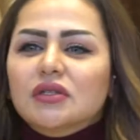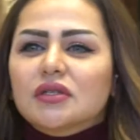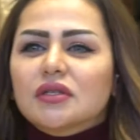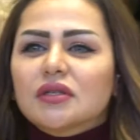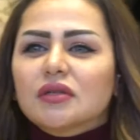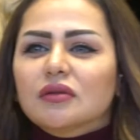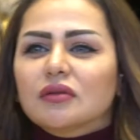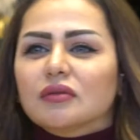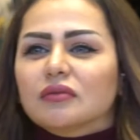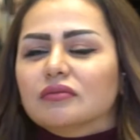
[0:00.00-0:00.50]

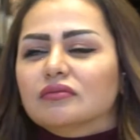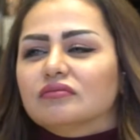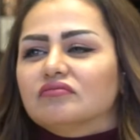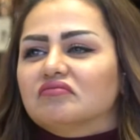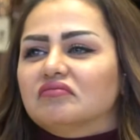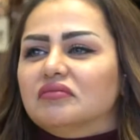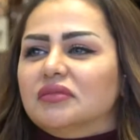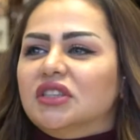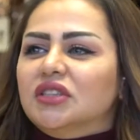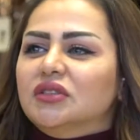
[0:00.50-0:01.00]
için
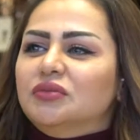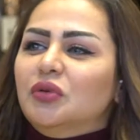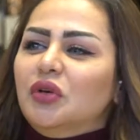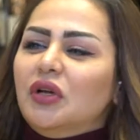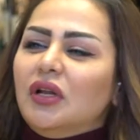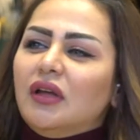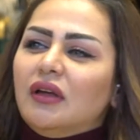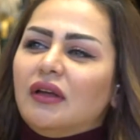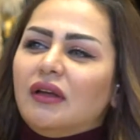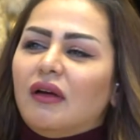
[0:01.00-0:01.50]
biz
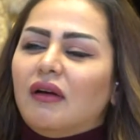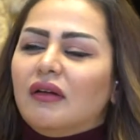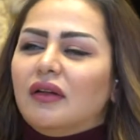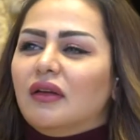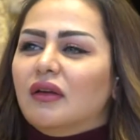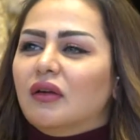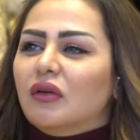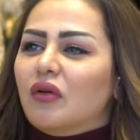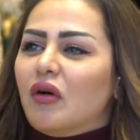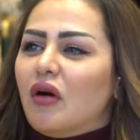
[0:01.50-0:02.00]
böyle
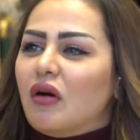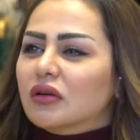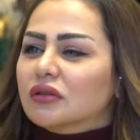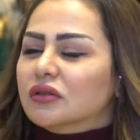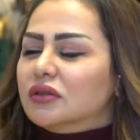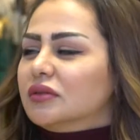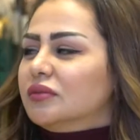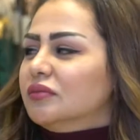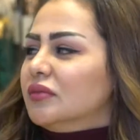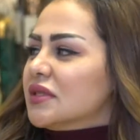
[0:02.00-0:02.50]
yani
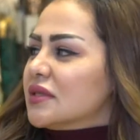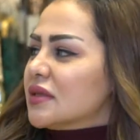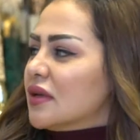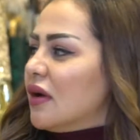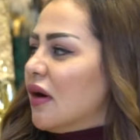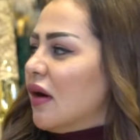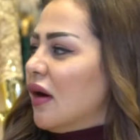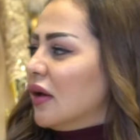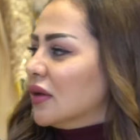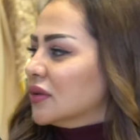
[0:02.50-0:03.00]
gördük.
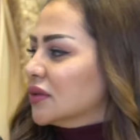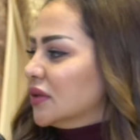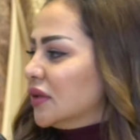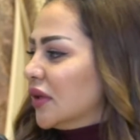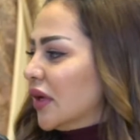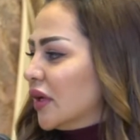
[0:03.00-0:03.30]
Mesela altın